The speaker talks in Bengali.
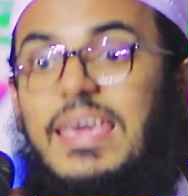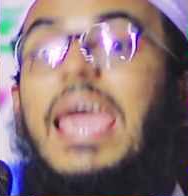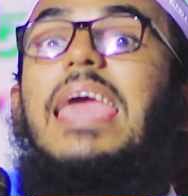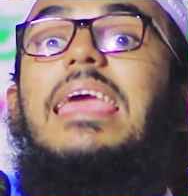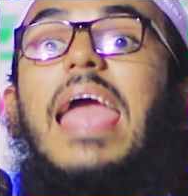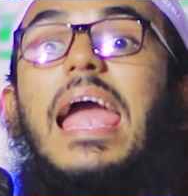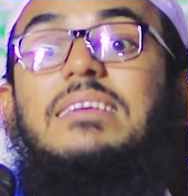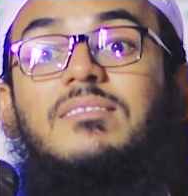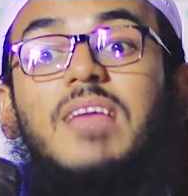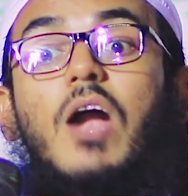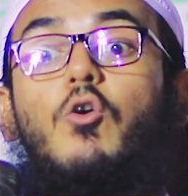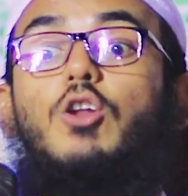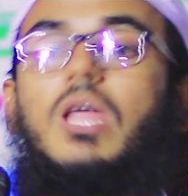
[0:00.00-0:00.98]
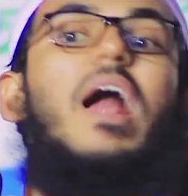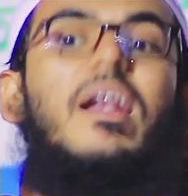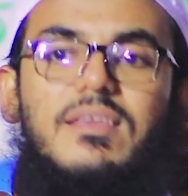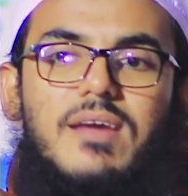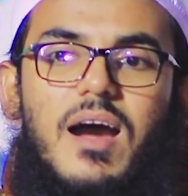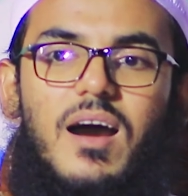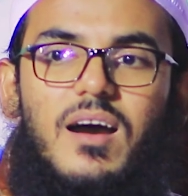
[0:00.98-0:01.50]
এই একটা কথা
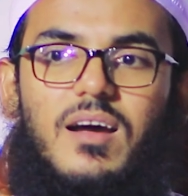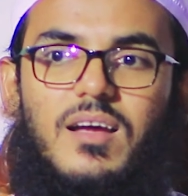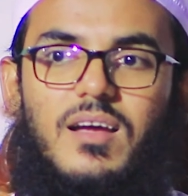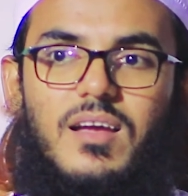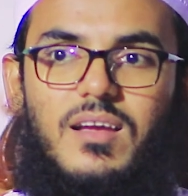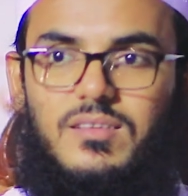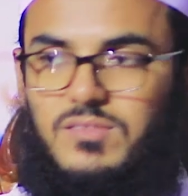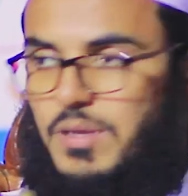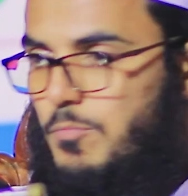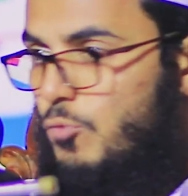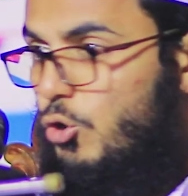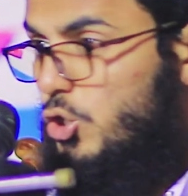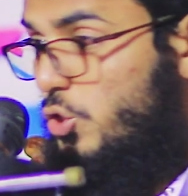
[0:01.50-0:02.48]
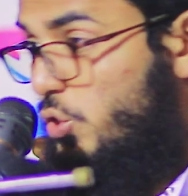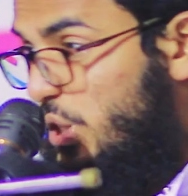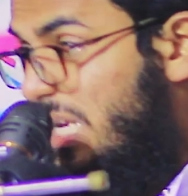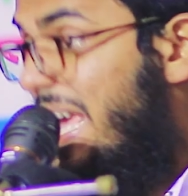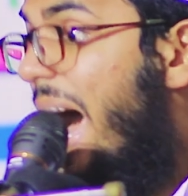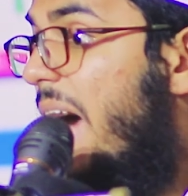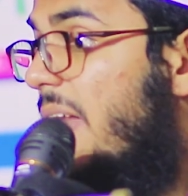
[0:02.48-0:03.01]
নিয়ে যে
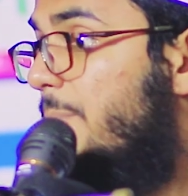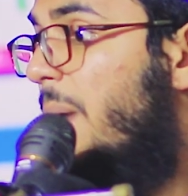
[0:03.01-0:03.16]
মূর্তি আর